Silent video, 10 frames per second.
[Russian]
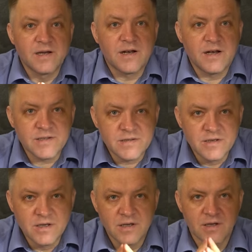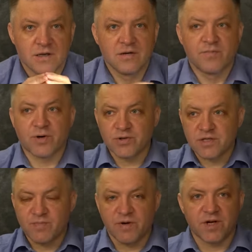лет
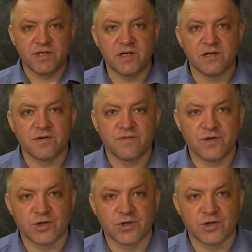просто превратили в